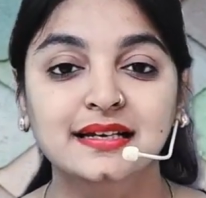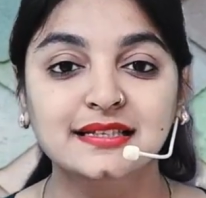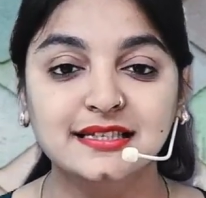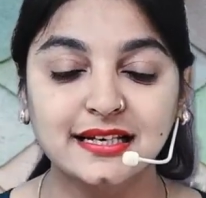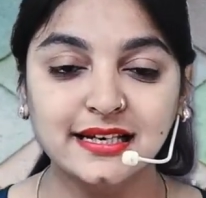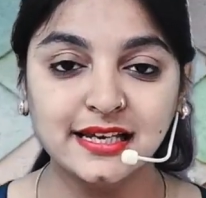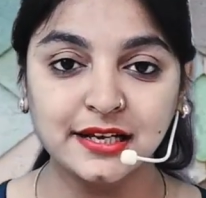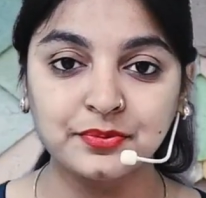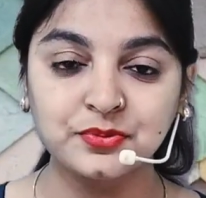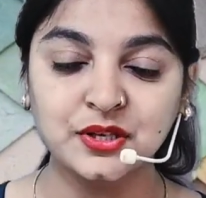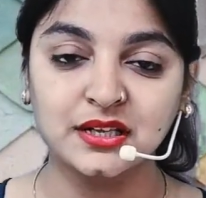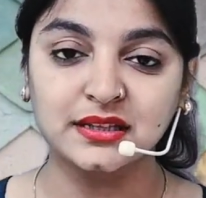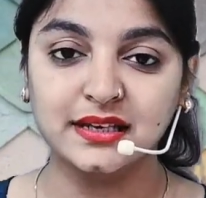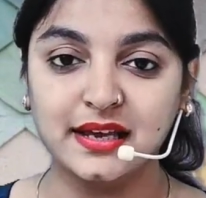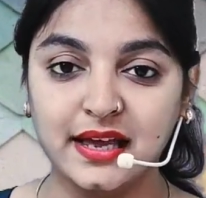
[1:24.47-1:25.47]
चलिए अब
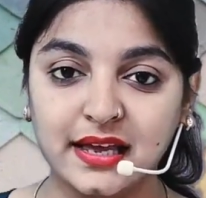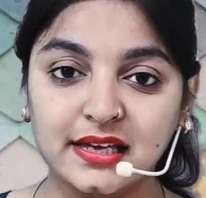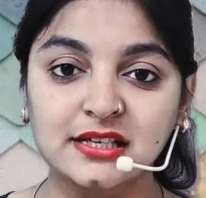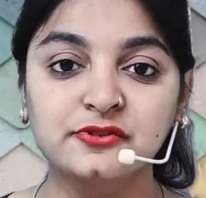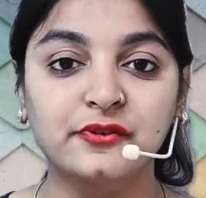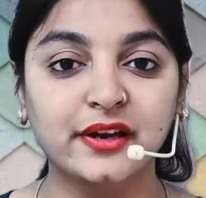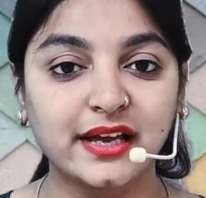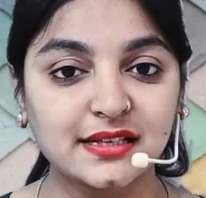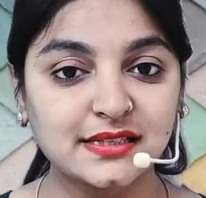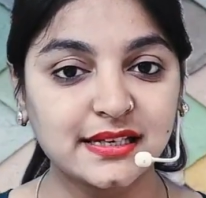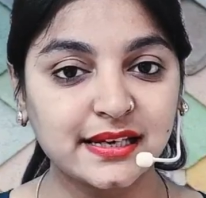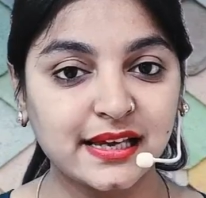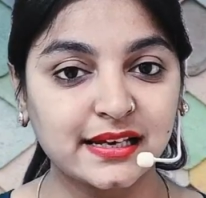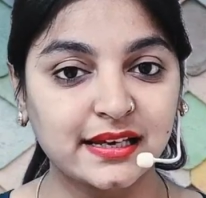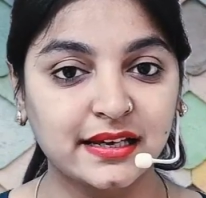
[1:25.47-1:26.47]
जानते हैं इस वैकेंसी
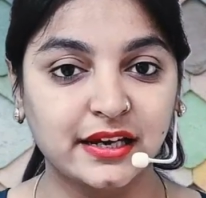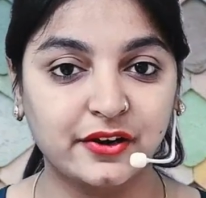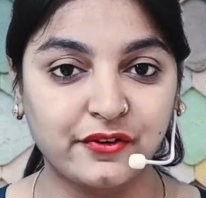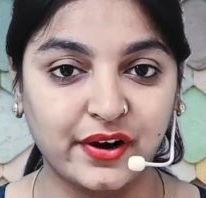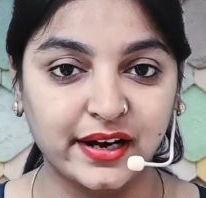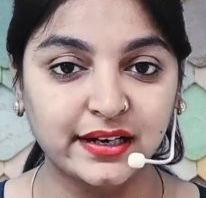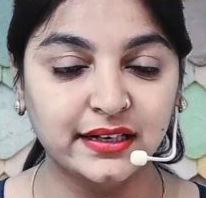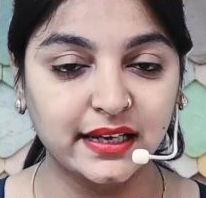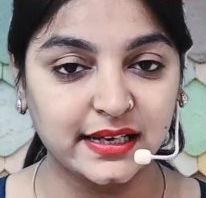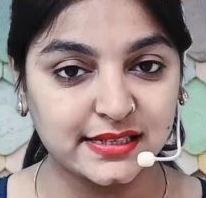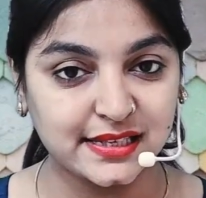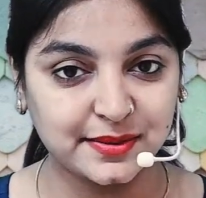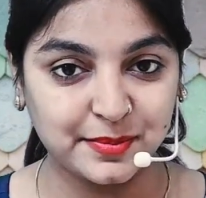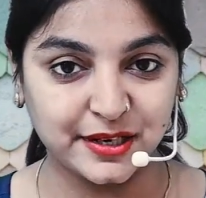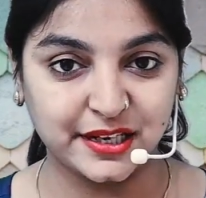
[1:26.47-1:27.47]
के लिए रिक्वायर्ड
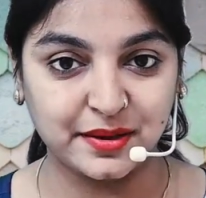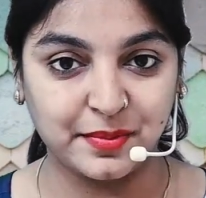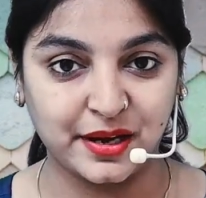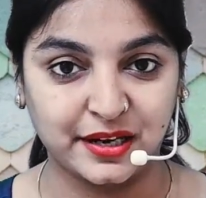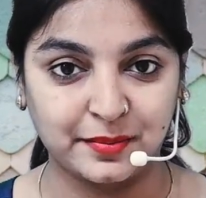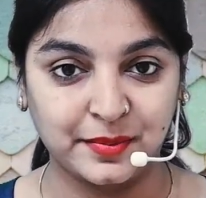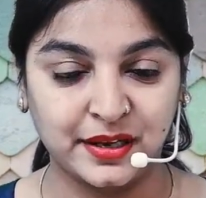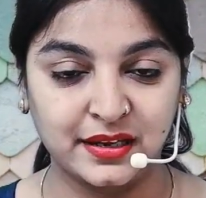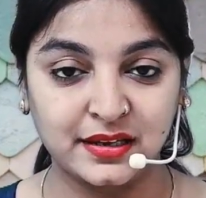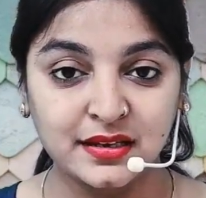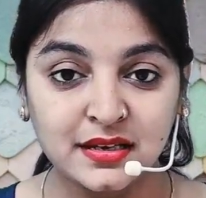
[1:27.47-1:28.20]
एज लिमिट के बारे में